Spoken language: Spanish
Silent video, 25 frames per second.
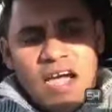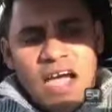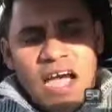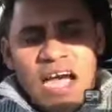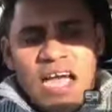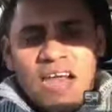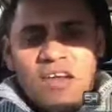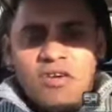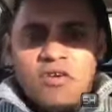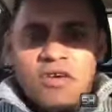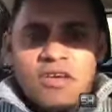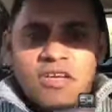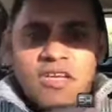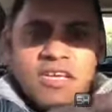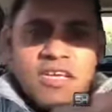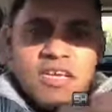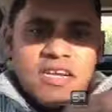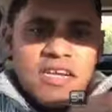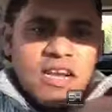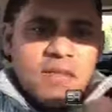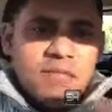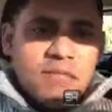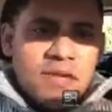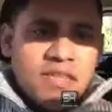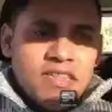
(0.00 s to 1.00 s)
a los que
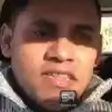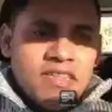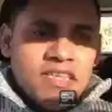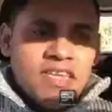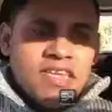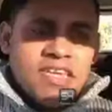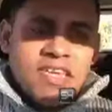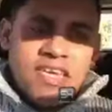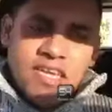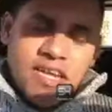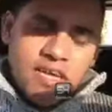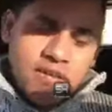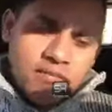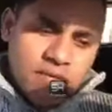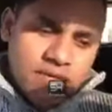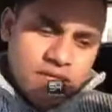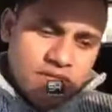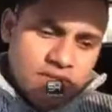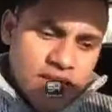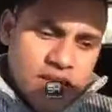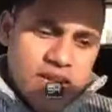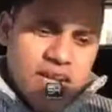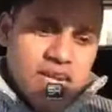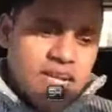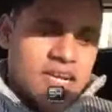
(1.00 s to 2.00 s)
realmente quieren
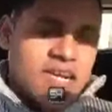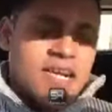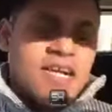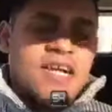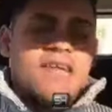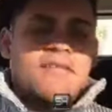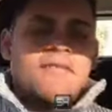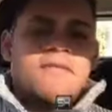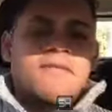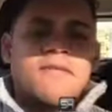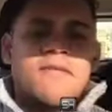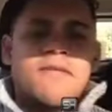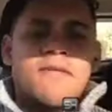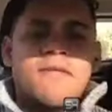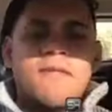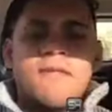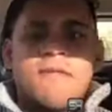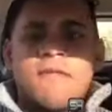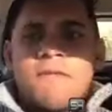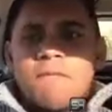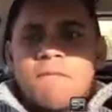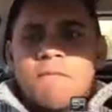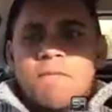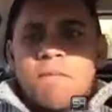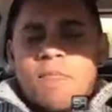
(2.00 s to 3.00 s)
estar acá.
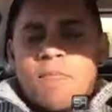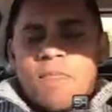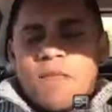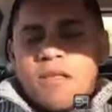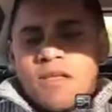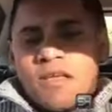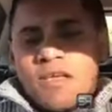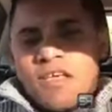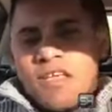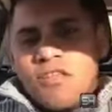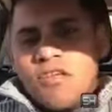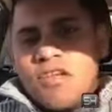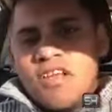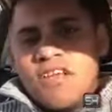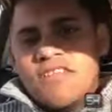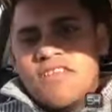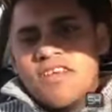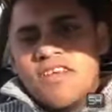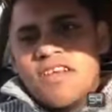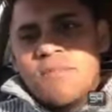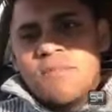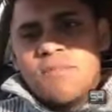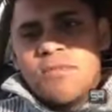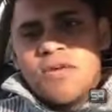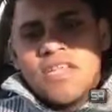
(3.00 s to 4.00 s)
Que no les
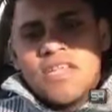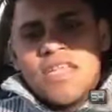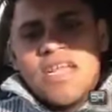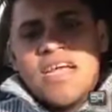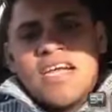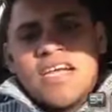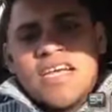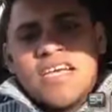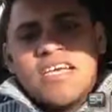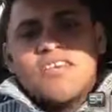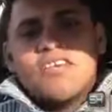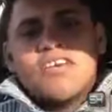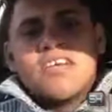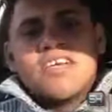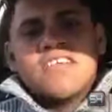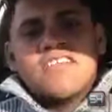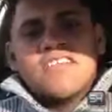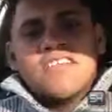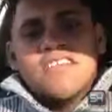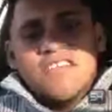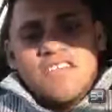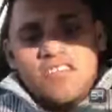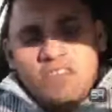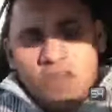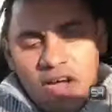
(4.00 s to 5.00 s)
cierren puertas a aquellos que
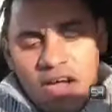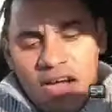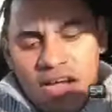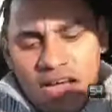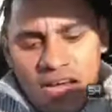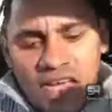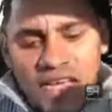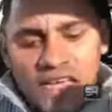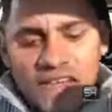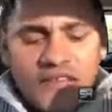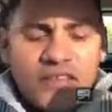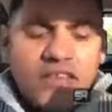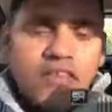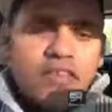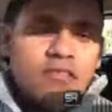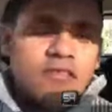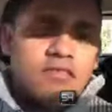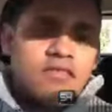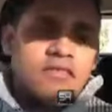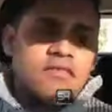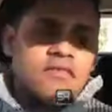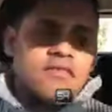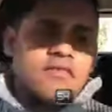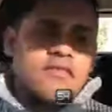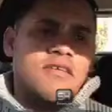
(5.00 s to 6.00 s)
sí son
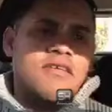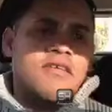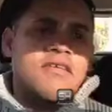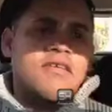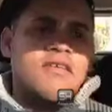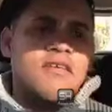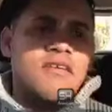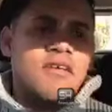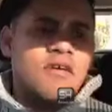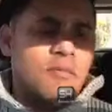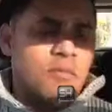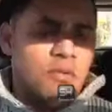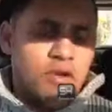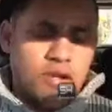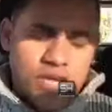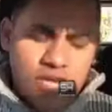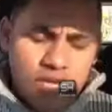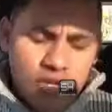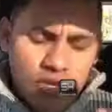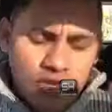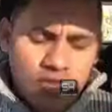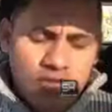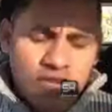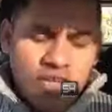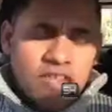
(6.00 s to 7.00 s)
agradecidos.
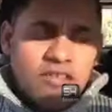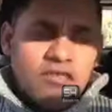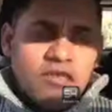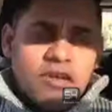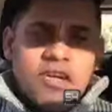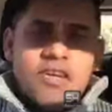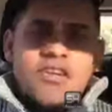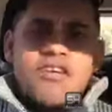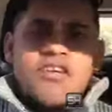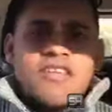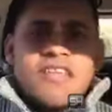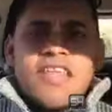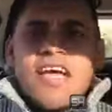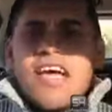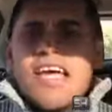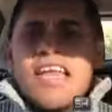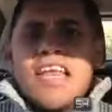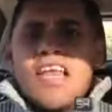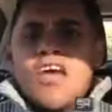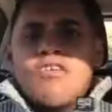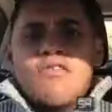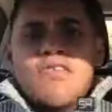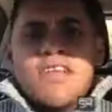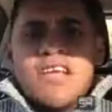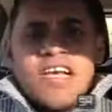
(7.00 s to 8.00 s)
Porque yo siento que no están
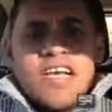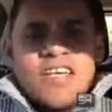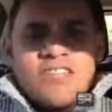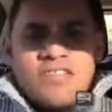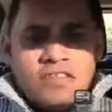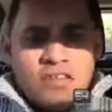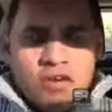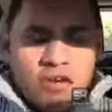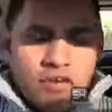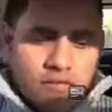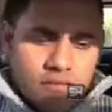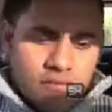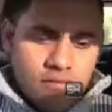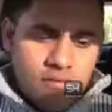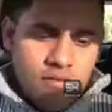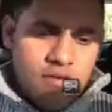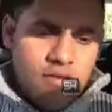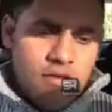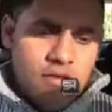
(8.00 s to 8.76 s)
en la obligación